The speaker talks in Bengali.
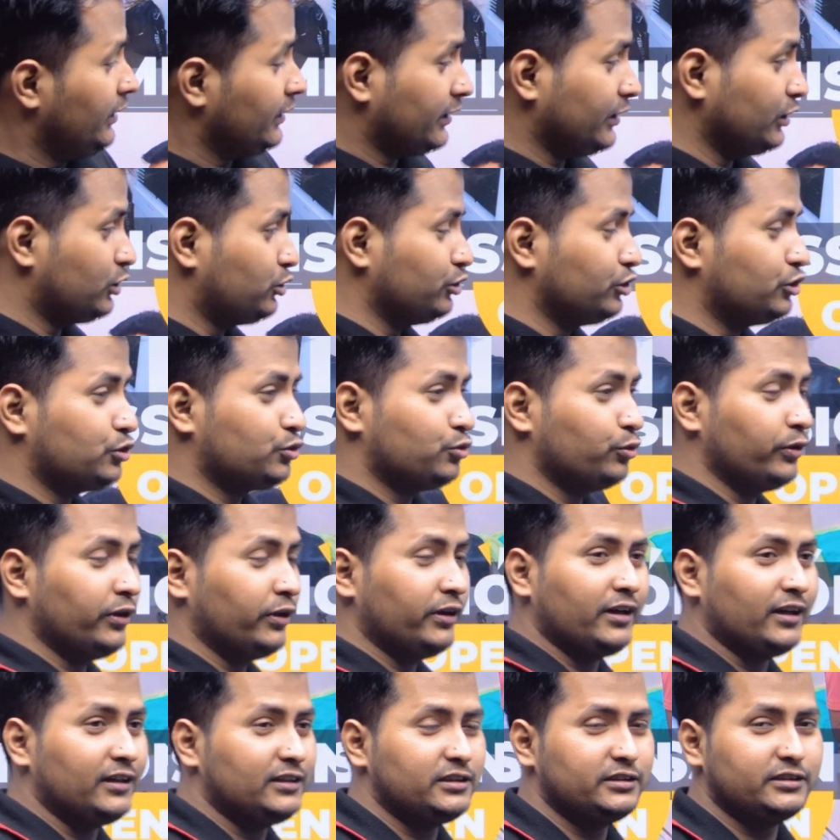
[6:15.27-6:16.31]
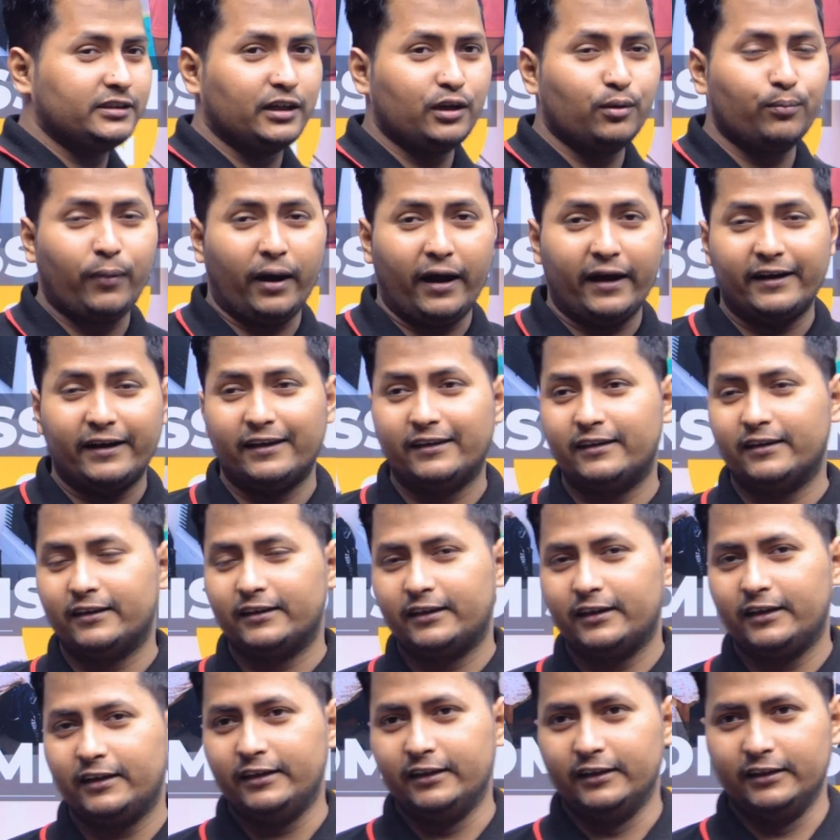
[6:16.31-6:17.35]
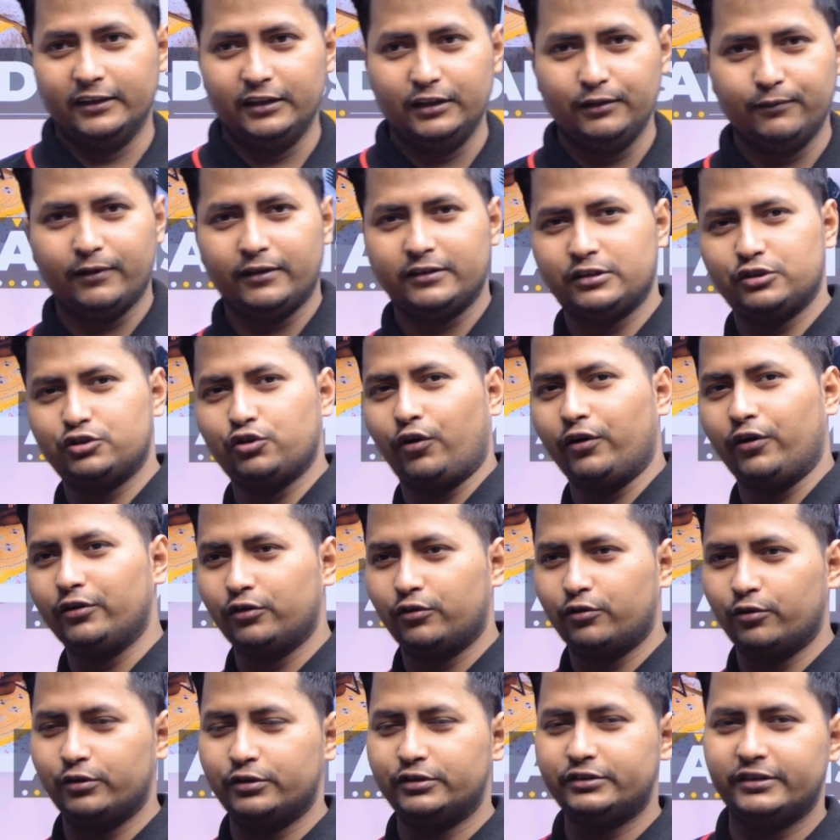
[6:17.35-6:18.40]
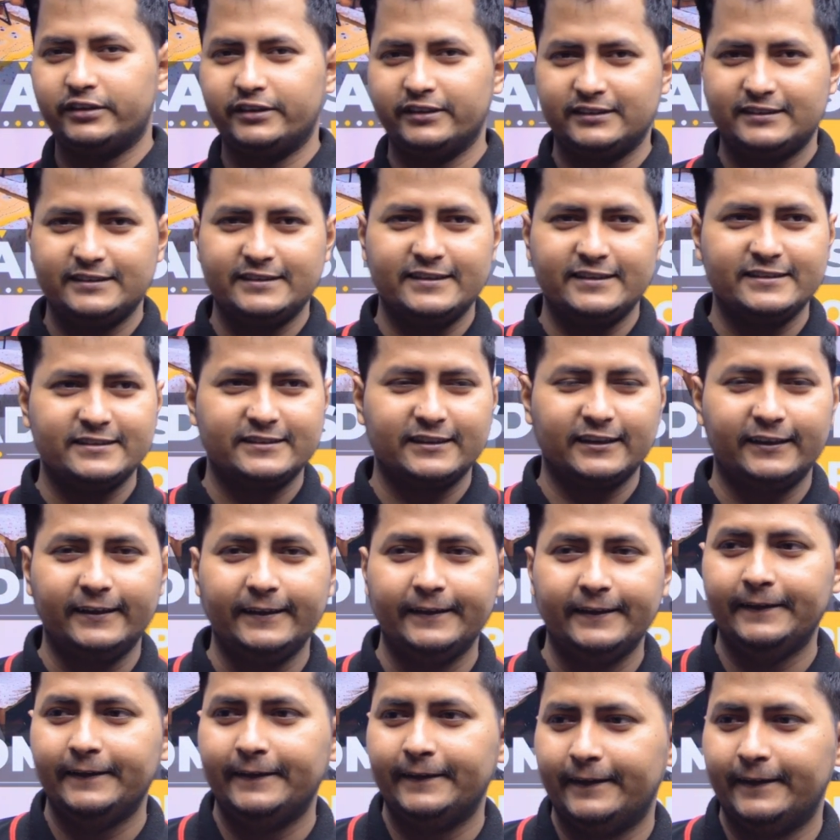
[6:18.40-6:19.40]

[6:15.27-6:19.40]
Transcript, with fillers: কিছু স্টুডেন্ট আছে যারা বাইরে থাকে হিন্দি ব্যাচে জয়েন করছে রেসিডেন্সিয়ালি